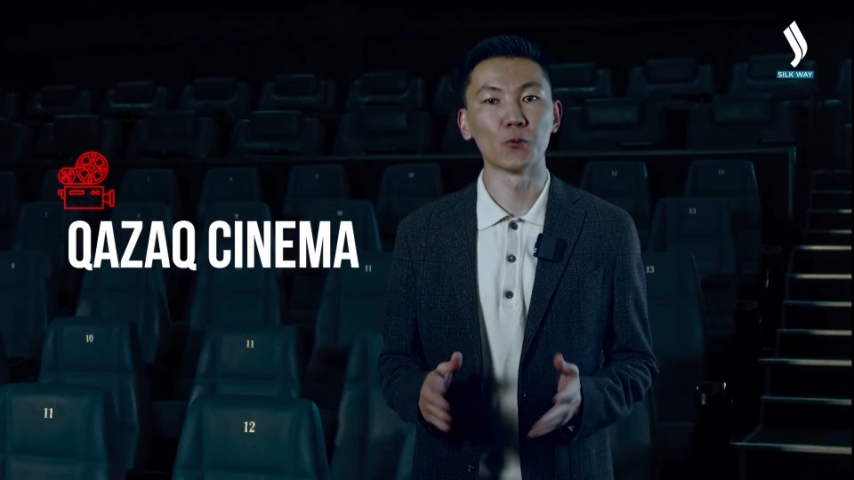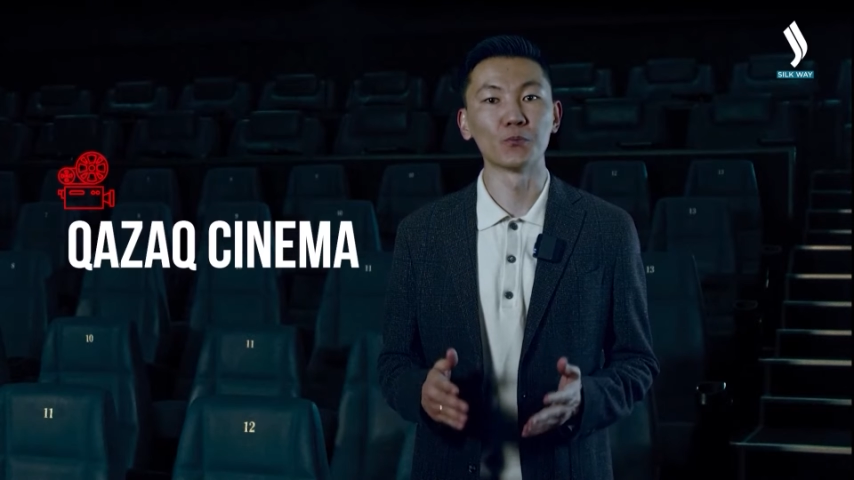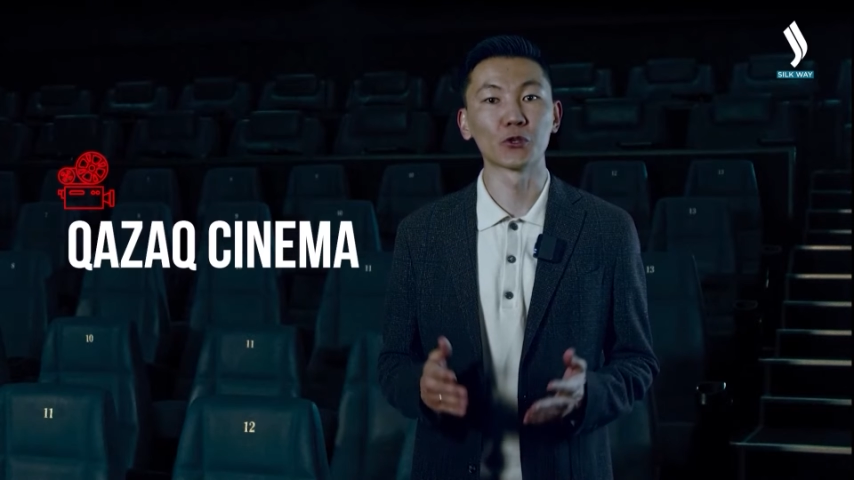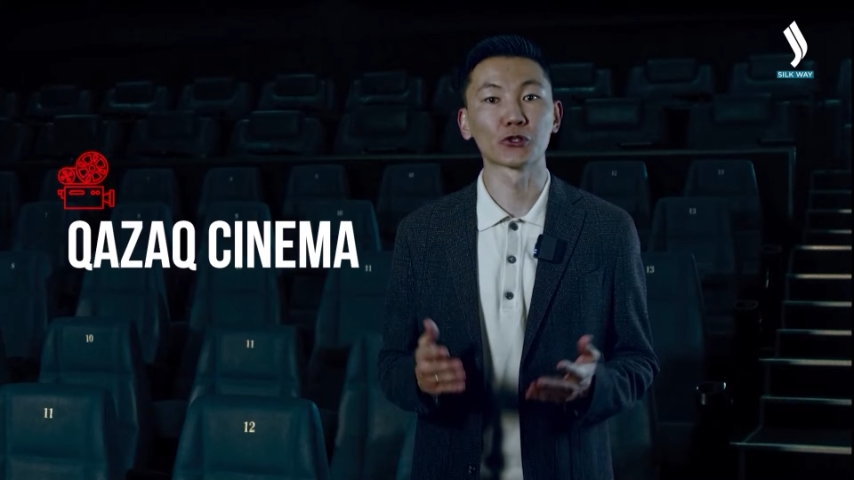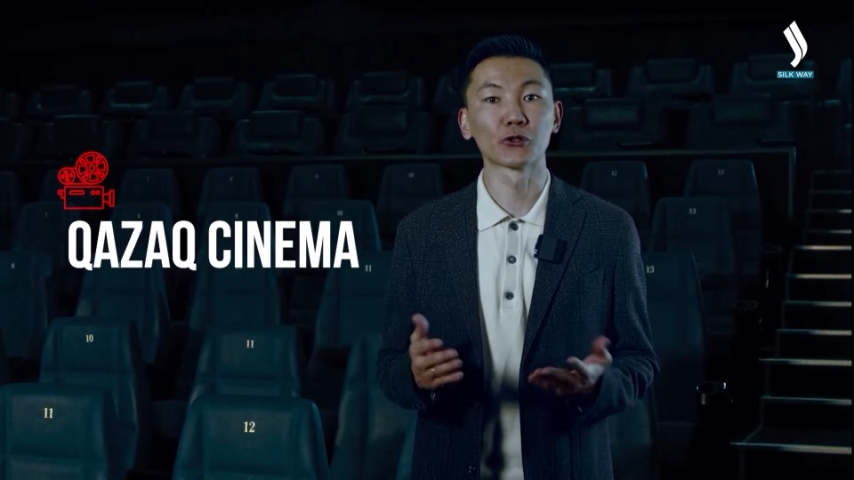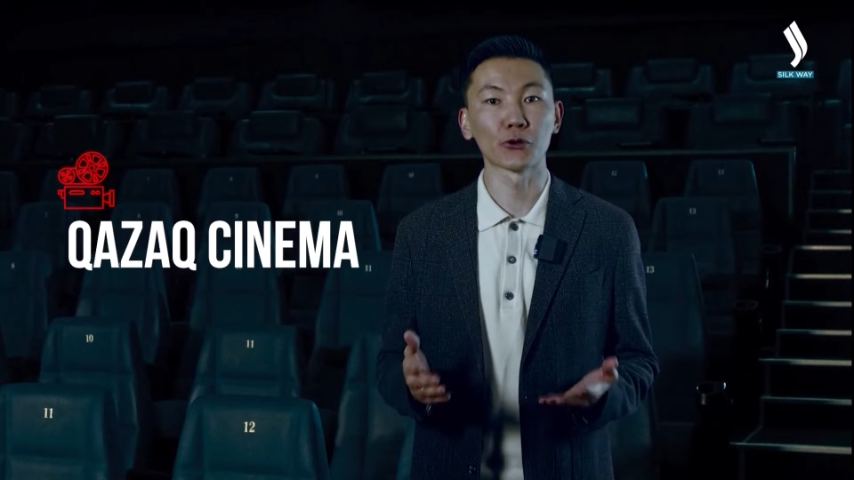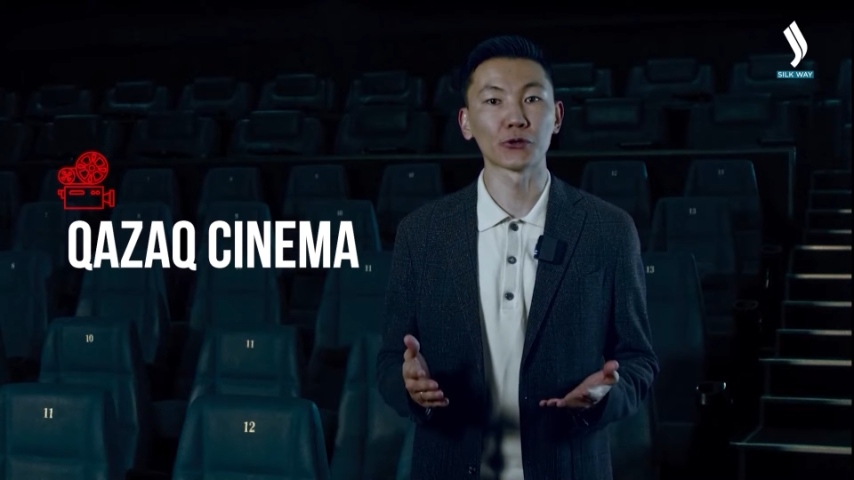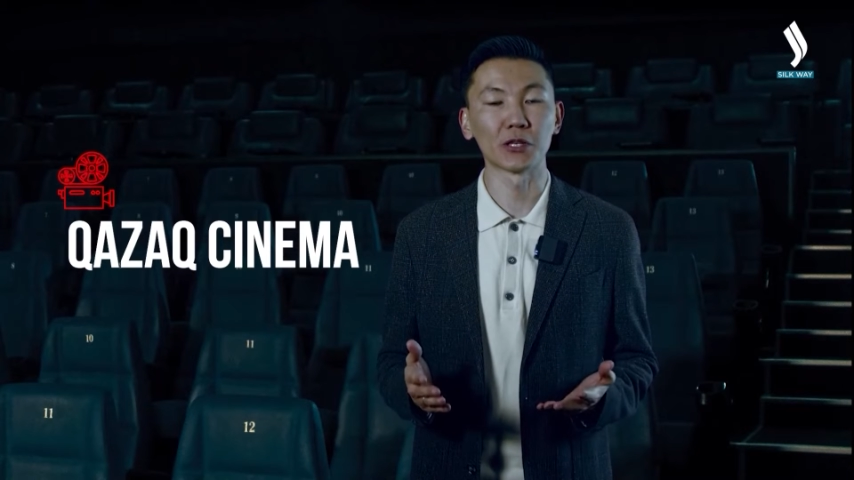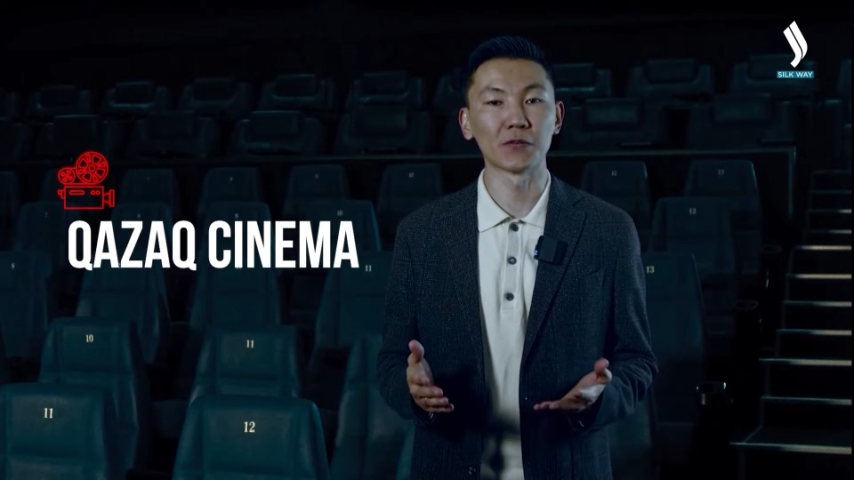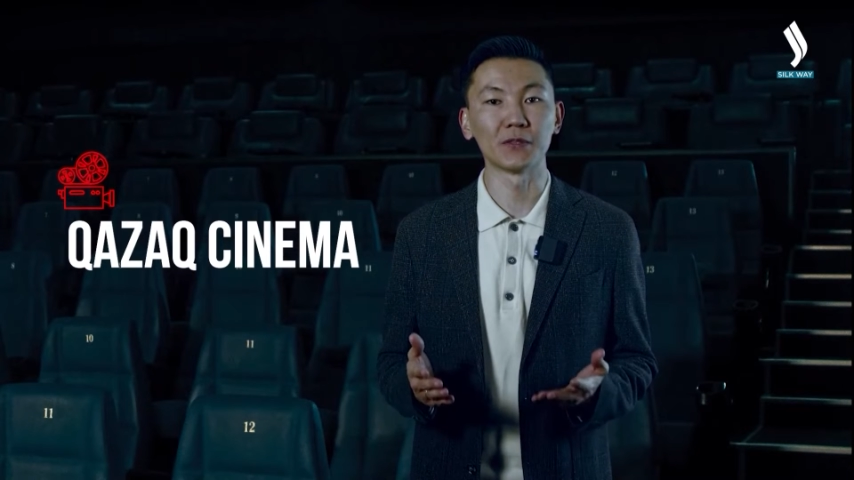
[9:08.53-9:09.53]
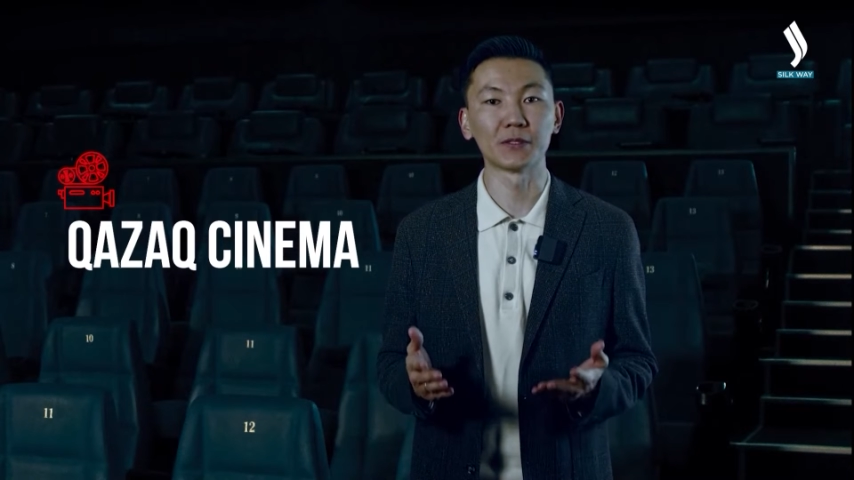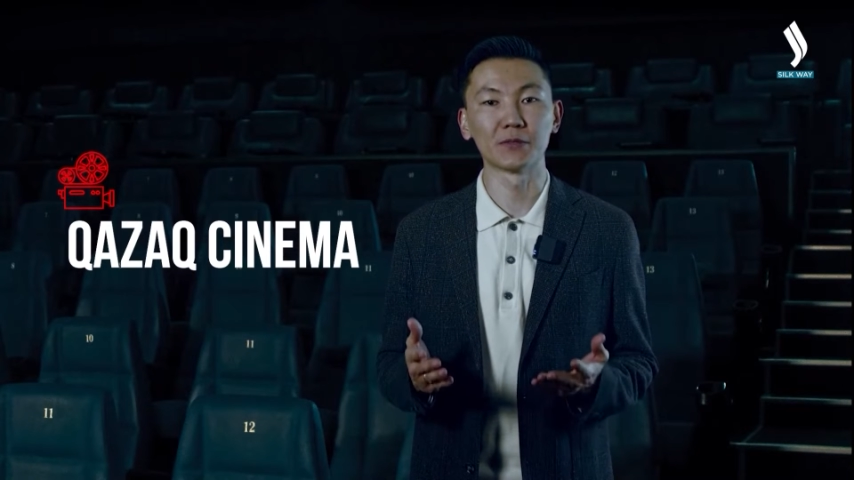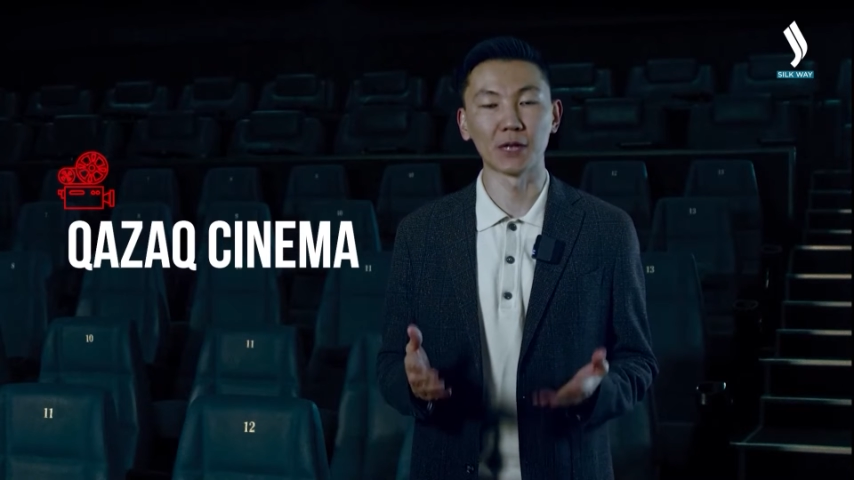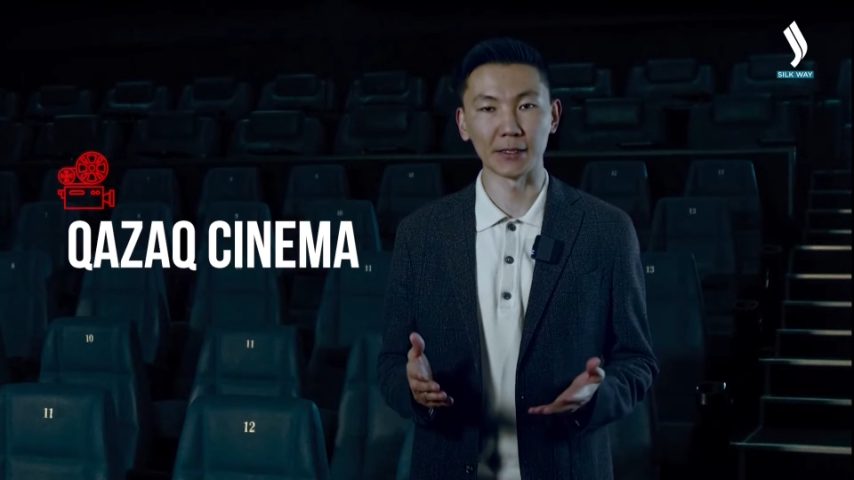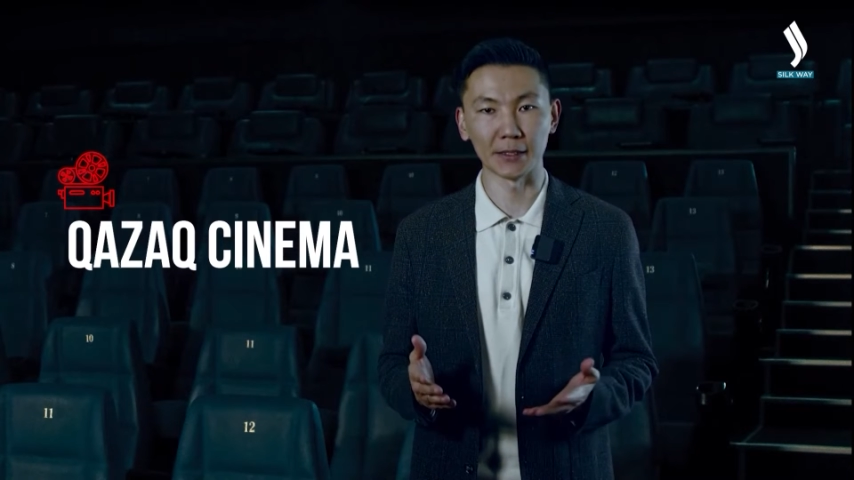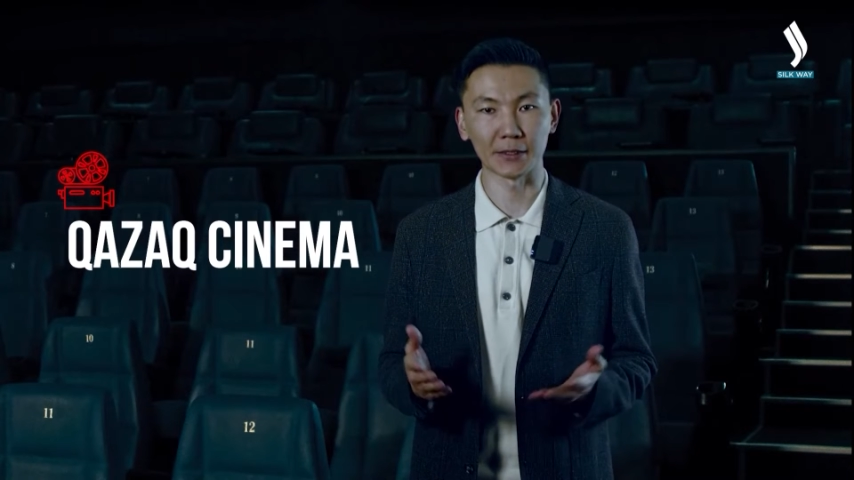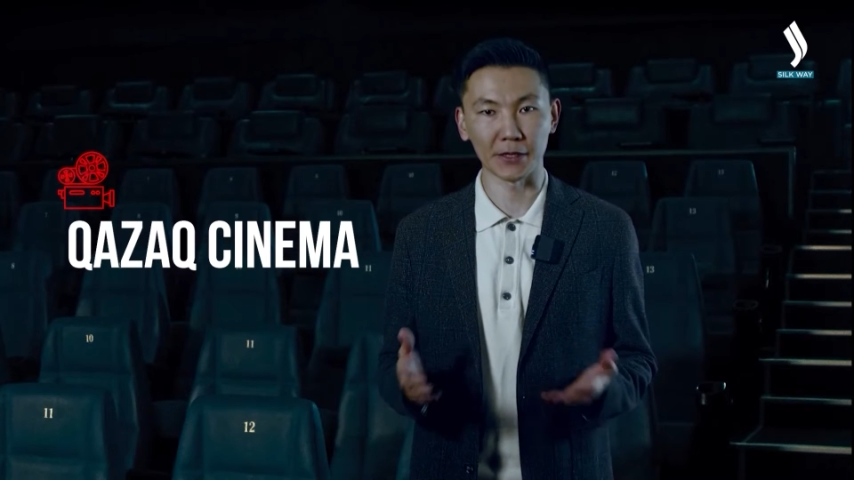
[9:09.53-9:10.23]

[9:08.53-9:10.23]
международных фестивальных